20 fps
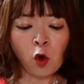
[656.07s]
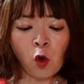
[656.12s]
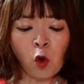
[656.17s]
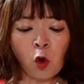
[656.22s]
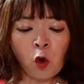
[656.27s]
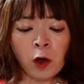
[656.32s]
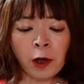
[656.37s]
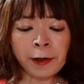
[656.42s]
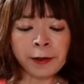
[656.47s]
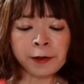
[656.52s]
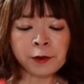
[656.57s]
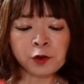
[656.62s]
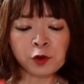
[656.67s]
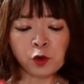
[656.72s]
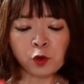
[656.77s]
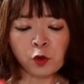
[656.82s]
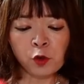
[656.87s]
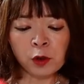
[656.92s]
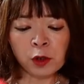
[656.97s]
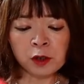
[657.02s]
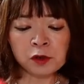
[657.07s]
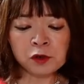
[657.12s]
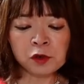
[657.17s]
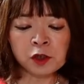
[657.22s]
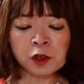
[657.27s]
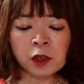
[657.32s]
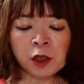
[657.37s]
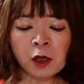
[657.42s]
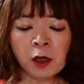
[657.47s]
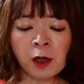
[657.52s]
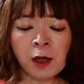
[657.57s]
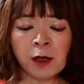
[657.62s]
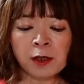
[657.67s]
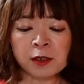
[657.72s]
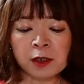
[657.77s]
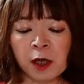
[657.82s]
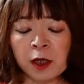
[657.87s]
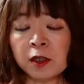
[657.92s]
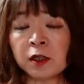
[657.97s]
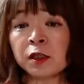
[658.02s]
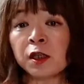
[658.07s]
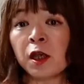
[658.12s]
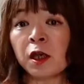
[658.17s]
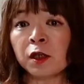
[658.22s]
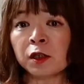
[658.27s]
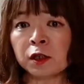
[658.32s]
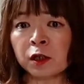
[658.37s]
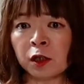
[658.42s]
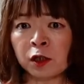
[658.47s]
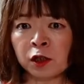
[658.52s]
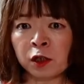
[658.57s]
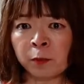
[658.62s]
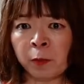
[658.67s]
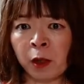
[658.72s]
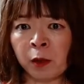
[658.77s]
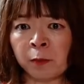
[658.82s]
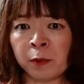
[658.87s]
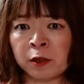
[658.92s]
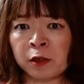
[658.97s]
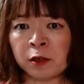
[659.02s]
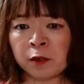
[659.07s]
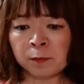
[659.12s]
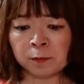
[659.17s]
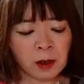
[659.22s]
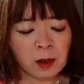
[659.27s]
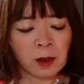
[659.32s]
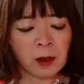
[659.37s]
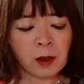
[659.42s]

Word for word: 溶解集結し再生してしまいます。